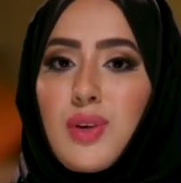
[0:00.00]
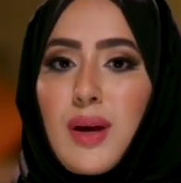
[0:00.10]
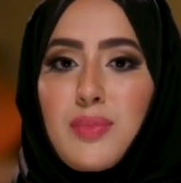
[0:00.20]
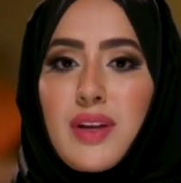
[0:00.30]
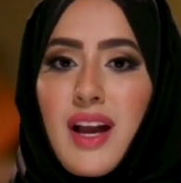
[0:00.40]
أن
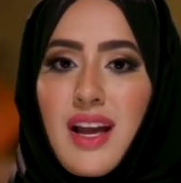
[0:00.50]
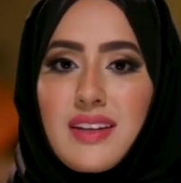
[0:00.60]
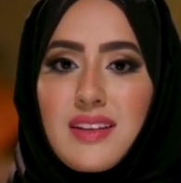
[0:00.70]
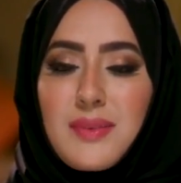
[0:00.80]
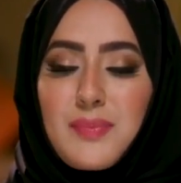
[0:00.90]
تعبر
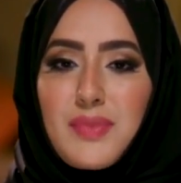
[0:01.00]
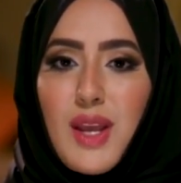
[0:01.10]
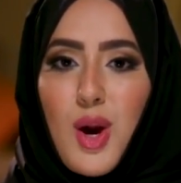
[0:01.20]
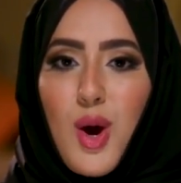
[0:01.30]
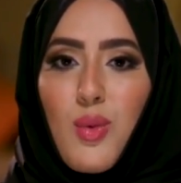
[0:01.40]
عنه
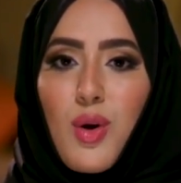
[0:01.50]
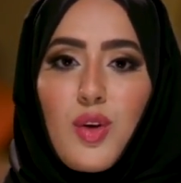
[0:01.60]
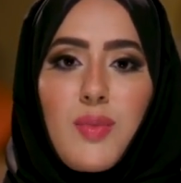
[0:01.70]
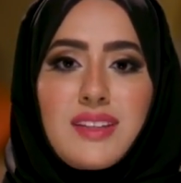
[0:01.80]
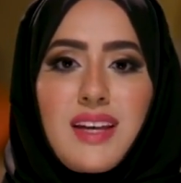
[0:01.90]

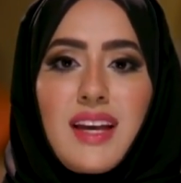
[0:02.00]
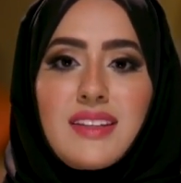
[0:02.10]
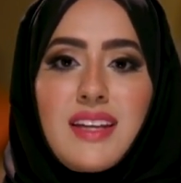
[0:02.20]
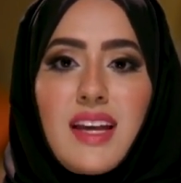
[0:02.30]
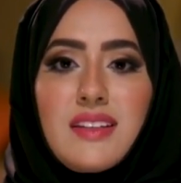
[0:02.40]
ورغم
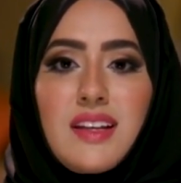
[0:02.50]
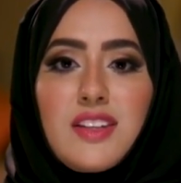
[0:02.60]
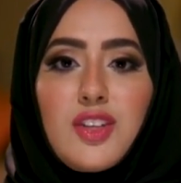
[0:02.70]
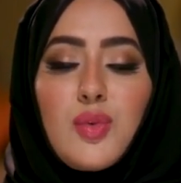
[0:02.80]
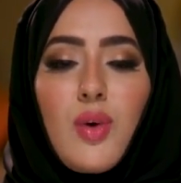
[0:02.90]
التحديات
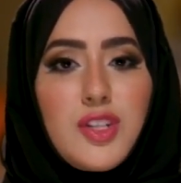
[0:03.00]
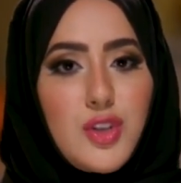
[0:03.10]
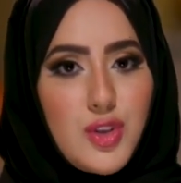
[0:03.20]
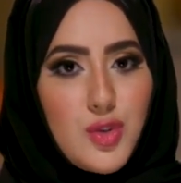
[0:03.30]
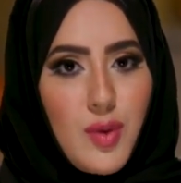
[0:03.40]
التي
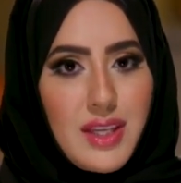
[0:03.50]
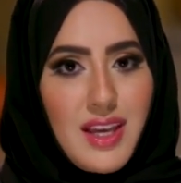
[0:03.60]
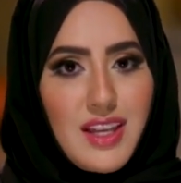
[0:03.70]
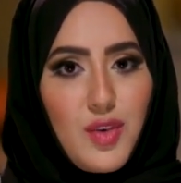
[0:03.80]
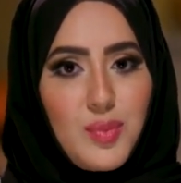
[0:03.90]
تواجه
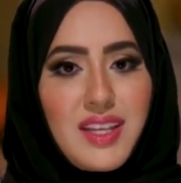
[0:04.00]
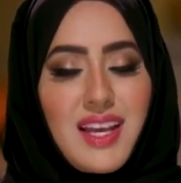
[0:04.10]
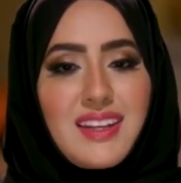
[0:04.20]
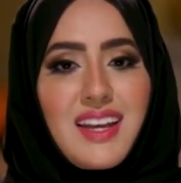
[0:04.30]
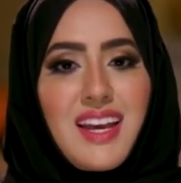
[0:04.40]
سمية
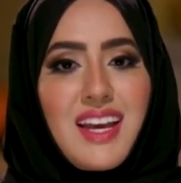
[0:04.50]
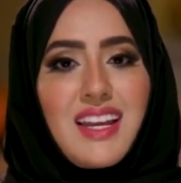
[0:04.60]
يوميا